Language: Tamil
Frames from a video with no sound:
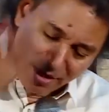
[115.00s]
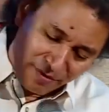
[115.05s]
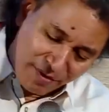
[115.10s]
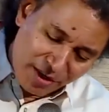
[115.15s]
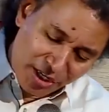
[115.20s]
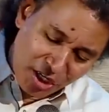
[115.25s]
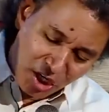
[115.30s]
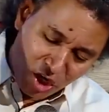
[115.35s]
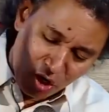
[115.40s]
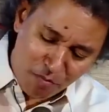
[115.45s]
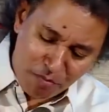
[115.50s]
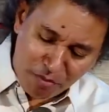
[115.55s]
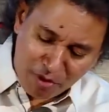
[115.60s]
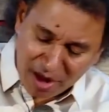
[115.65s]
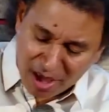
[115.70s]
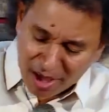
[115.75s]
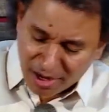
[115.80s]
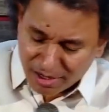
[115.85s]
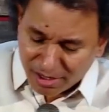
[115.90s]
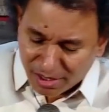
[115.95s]
வீட்டுக்கு
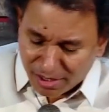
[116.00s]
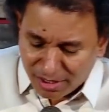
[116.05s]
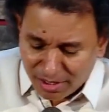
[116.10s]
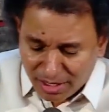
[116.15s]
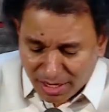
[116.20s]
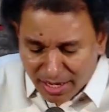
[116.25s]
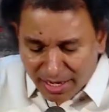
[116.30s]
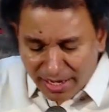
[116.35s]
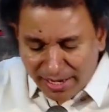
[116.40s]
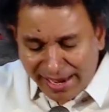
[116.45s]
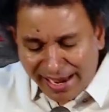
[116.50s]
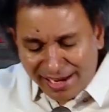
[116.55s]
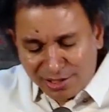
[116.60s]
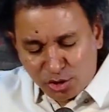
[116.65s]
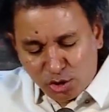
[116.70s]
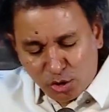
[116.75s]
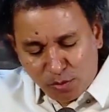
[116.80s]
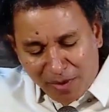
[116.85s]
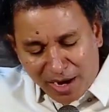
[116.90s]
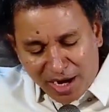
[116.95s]
போனார்கள்
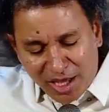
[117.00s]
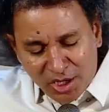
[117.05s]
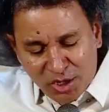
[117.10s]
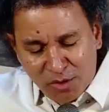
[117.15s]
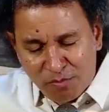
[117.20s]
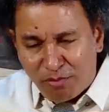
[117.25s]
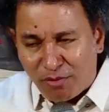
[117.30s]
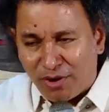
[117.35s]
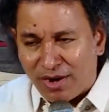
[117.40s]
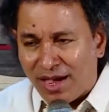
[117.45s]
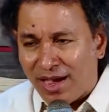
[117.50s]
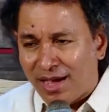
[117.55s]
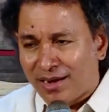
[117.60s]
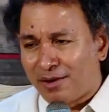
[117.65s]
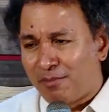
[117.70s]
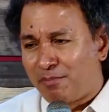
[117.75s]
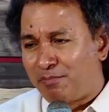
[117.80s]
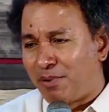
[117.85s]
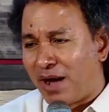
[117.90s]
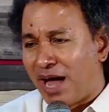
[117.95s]
ஏசு மலைக்கு போனார்
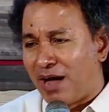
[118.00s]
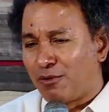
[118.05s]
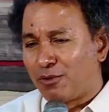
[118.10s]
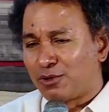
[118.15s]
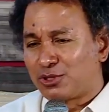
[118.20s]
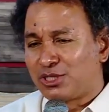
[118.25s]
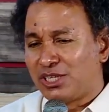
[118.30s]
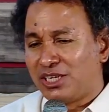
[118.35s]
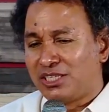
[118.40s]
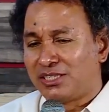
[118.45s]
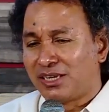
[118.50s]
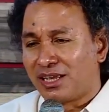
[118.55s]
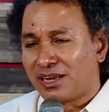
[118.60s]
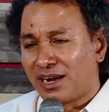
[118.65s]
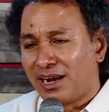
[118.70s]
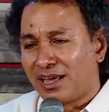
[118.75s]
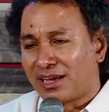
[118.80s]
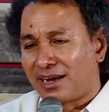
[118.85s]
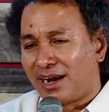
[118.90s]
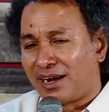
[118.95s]
பாவம்
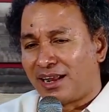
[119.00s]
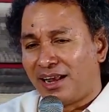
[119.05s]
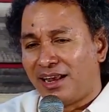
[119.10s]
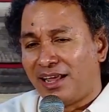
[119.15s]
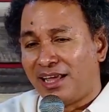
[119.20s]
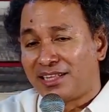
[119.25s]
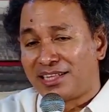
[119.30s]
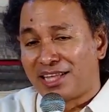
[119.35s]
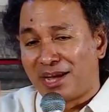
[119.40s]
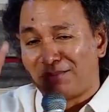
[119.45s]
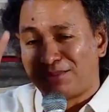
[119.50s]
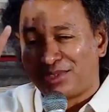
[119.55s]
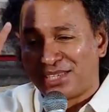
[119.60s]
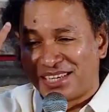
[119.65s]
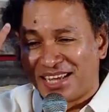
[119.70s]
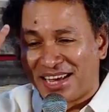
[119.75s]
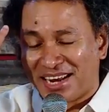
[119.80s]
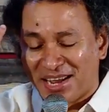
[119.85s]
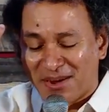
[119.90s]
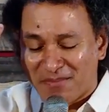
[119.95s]
சீஷர்களை கடல் ஏற்றி
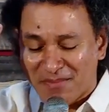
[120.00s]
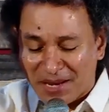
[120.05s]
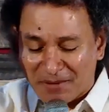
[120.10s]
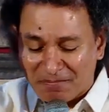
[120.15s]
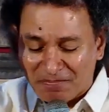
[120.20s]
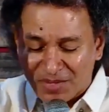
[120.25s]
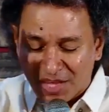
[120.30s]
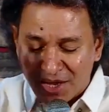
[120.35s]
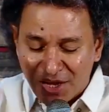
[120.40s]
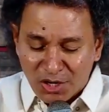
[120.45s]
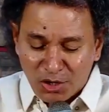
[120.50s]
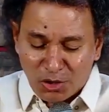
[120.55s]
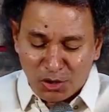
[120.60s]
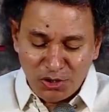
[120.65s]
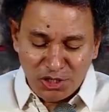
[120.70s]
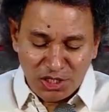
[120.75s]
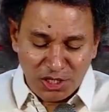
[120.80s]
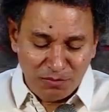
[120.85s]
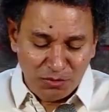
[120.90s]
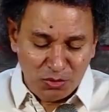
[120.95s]
அமைச்சிட்டார் ஆமே
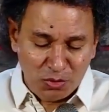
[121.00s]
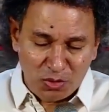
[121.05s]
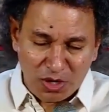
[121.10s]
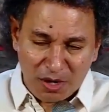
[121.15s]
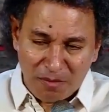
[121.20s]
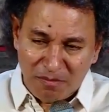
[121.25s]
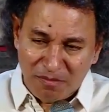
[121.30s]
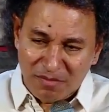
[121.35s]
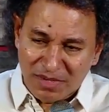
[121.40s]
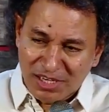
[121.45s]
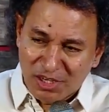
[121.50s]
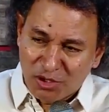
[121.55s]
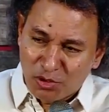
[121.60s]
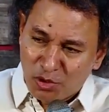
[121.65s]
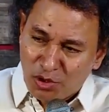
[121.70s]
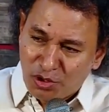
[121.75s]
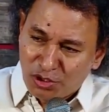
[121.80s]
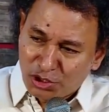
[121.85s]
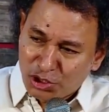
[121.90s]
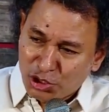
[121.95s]
கொஞ்சம் தூரம்
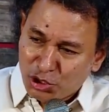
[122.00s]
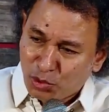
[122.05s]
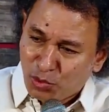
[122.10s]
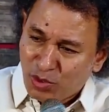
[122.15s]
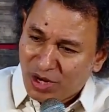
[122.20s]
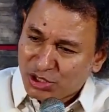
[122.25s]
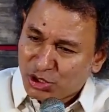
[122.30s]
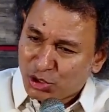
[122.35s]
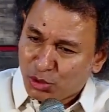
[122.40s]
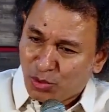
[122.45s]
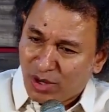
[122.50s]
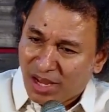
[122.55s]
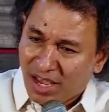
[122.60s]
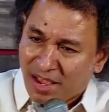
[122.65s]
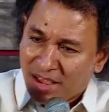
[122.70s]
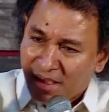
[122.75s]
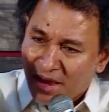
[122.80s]
இருள் சூழ சூழ